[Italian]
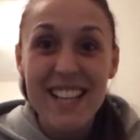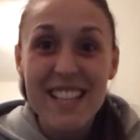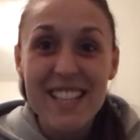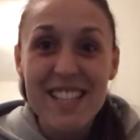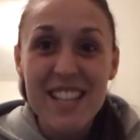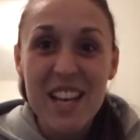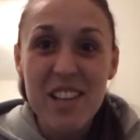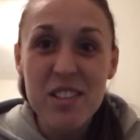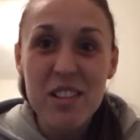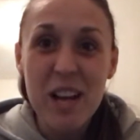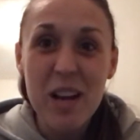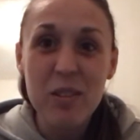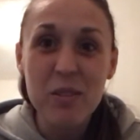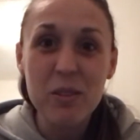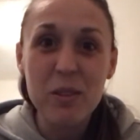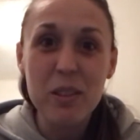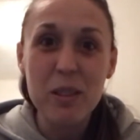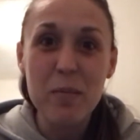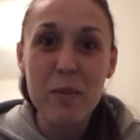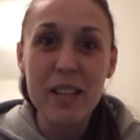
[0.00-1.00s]
Ciao ciao a
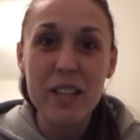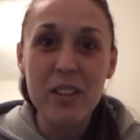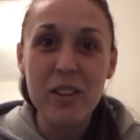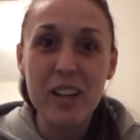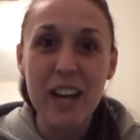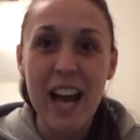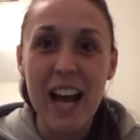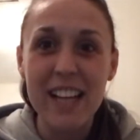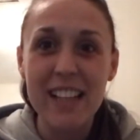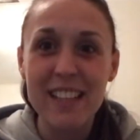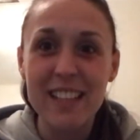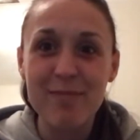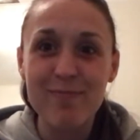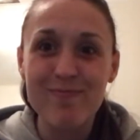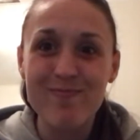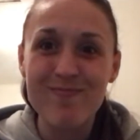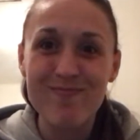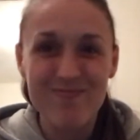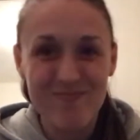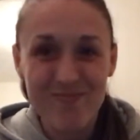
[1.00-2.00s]
tutti, bentornati.
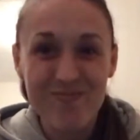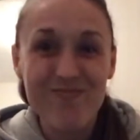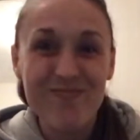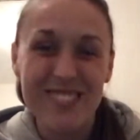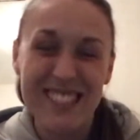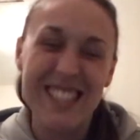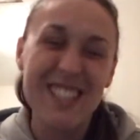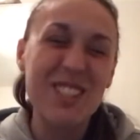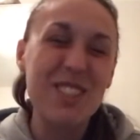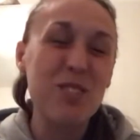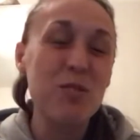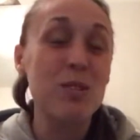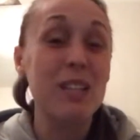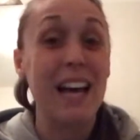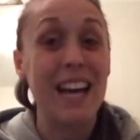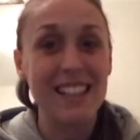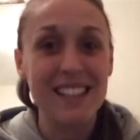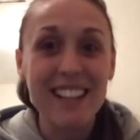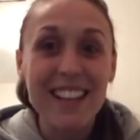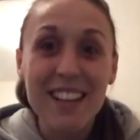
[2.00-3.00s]

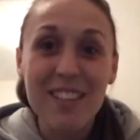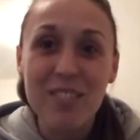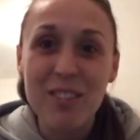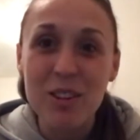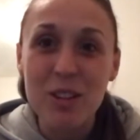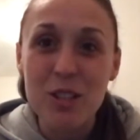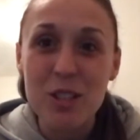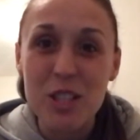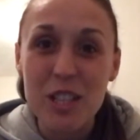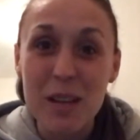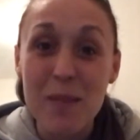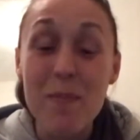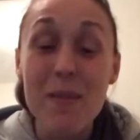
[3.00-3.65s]
Scusate la voce,